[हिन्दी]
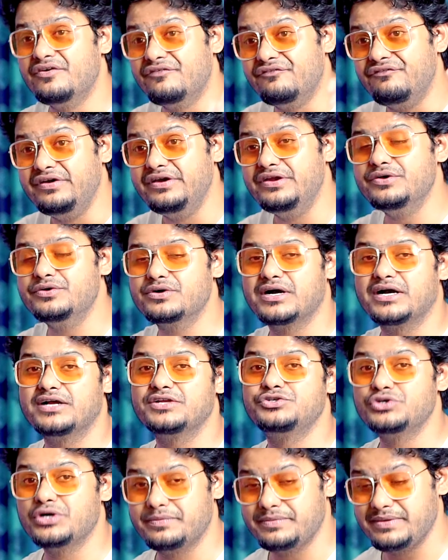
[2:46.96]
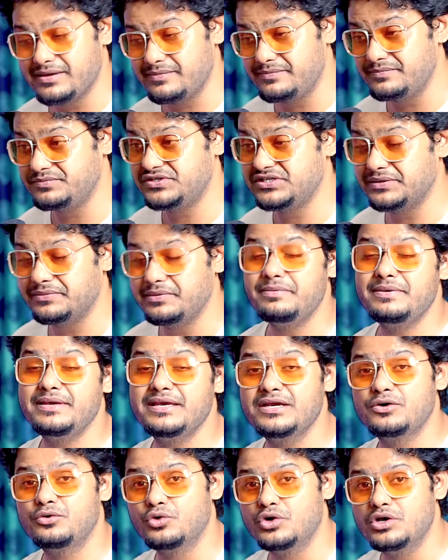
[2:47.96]
वीडियो का जो अभी अब जब भी
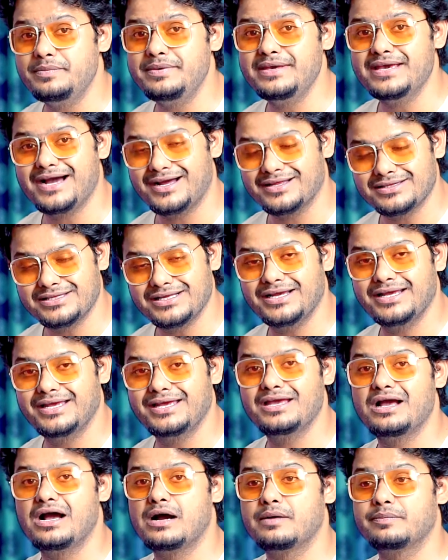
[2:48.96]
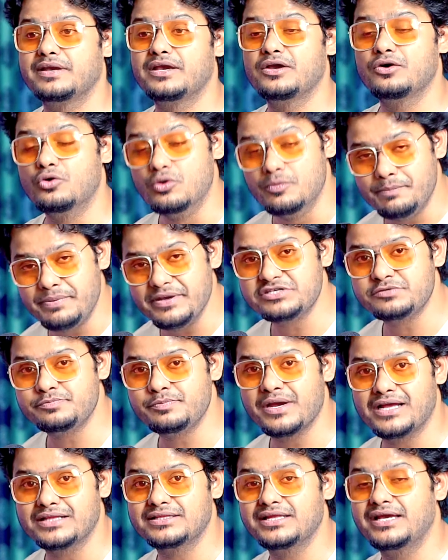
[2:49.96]
कोई भी आता है आपके होम पेज
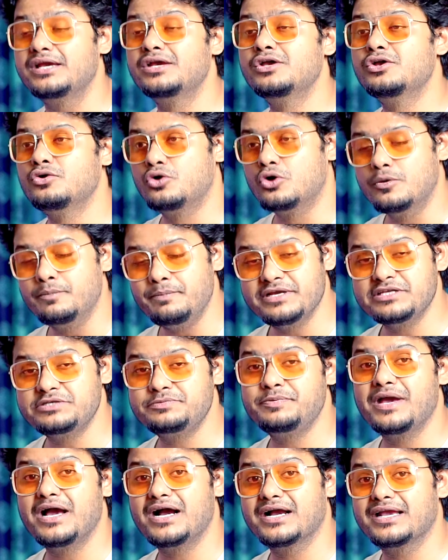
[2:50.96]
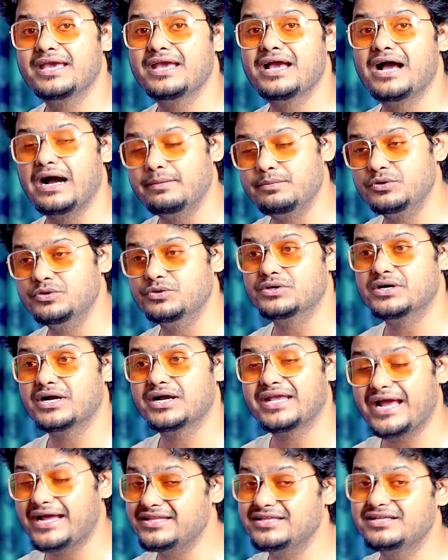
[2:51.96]
पे आता है होम पेज पे आके आप लोगों का
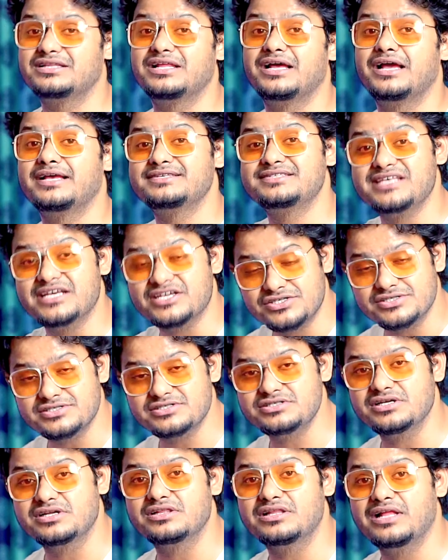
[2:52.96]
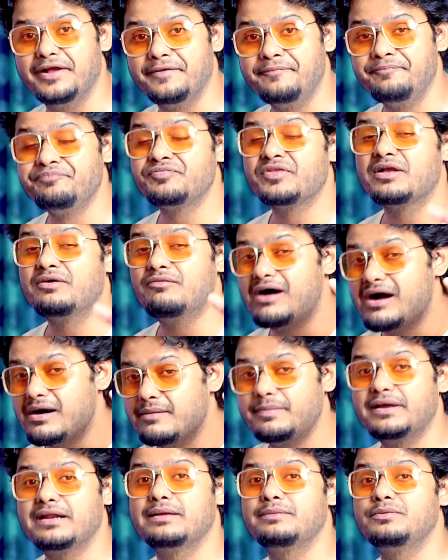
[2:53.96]
क्या दिखता है सेक्शंस दिखता है वहाँ
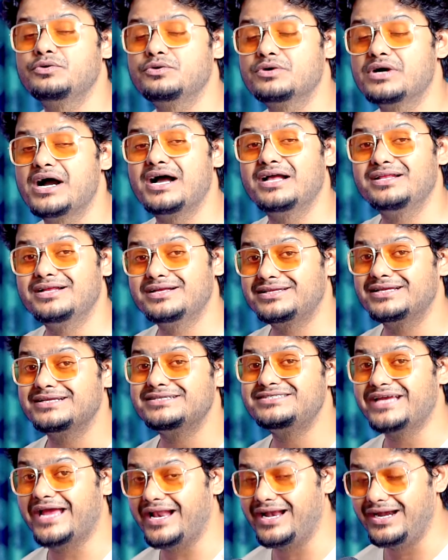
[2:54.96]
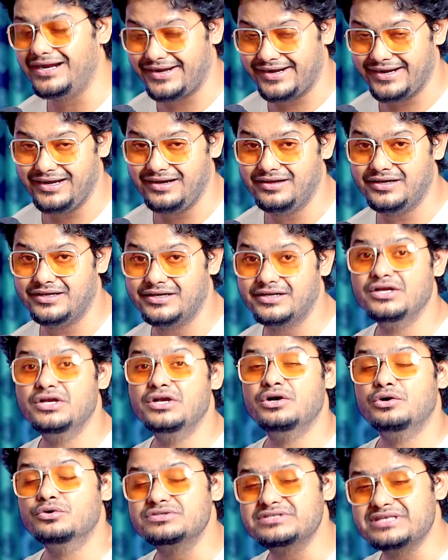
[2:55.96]
पर आप लोगों का आ जाता है चैनल ट्रेलर
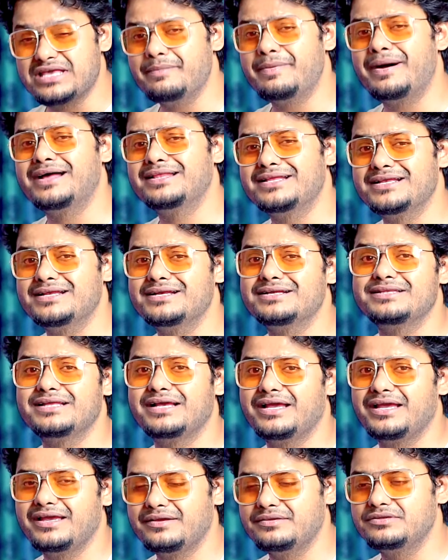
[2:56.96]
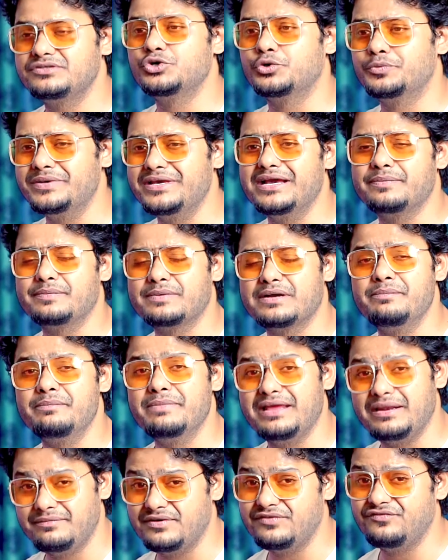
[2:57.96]
उसके बाद आ जाता है जो भी आपका
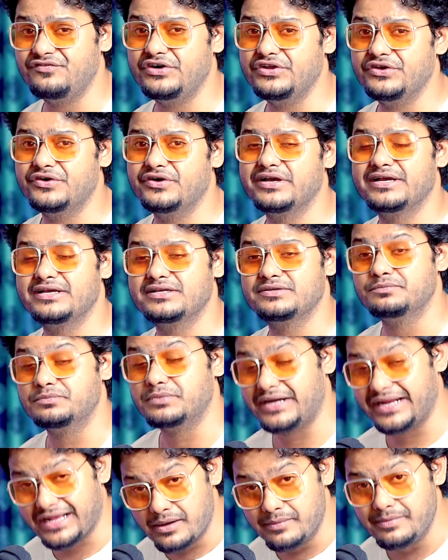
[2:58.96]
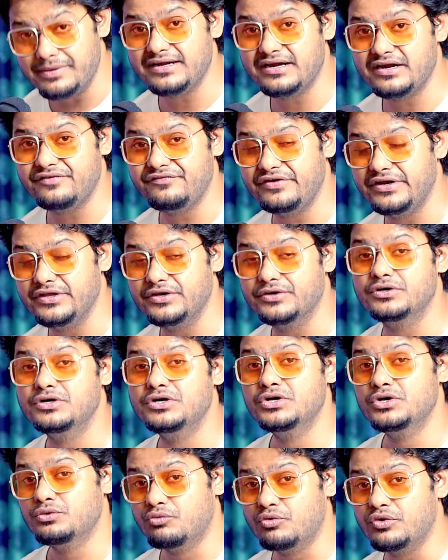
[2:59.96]
मेन मेन वीडियो है रिकमेंडेड वीडियो
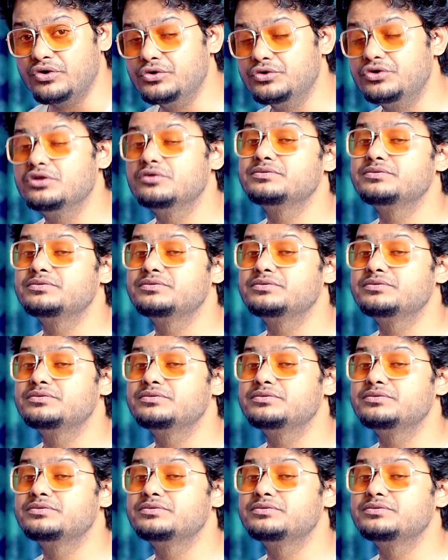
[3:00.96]
वो यूट्यूब